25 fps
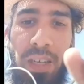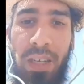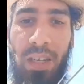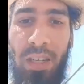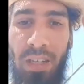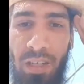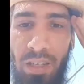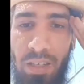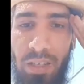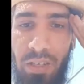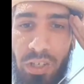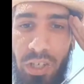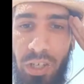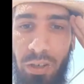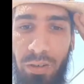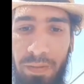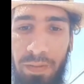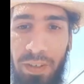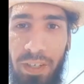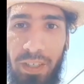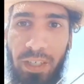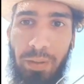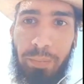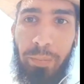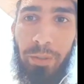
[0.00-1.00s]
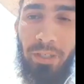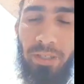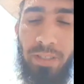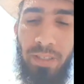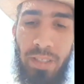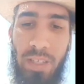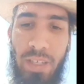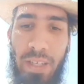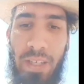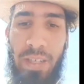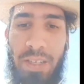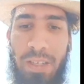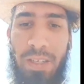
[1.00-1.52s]
Czołem Wielkiej Polsce.
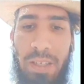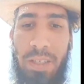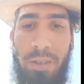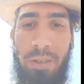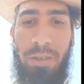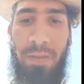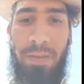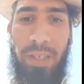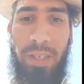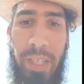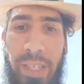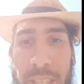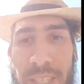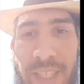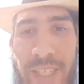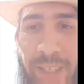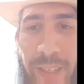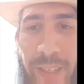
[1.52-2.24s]
Czołem Wielkiej Narodowej